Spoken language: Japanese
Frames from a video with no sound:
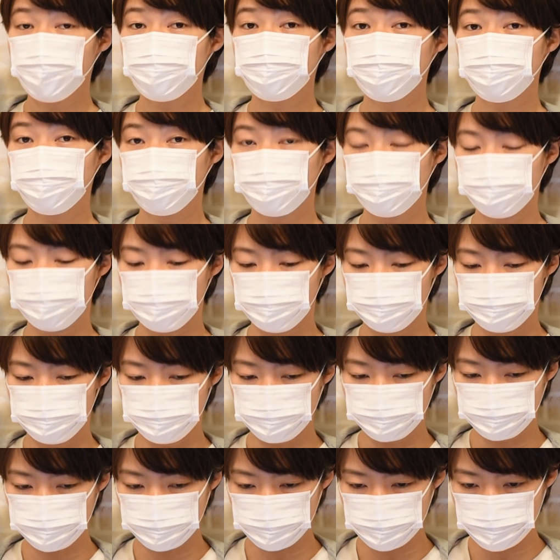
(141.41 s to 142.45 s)
ていうふうに
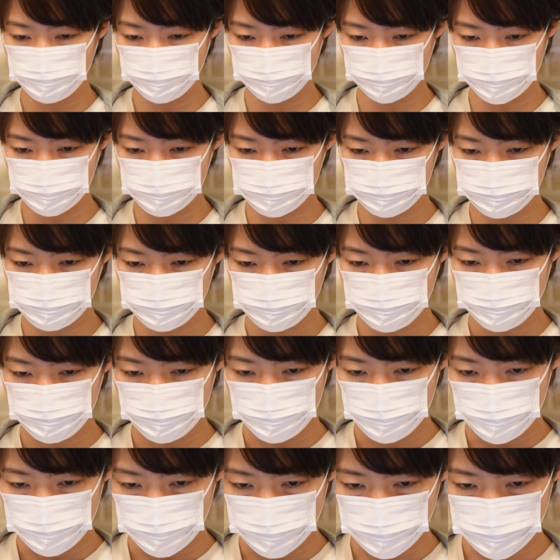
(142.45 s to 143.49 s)
載っています。
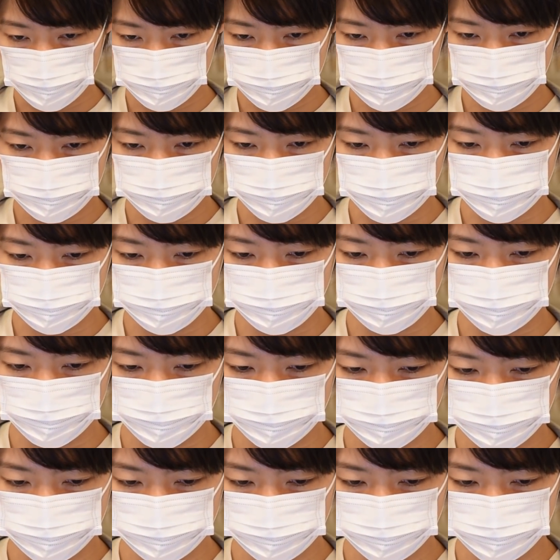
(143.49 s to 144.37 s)
アルクはどうだ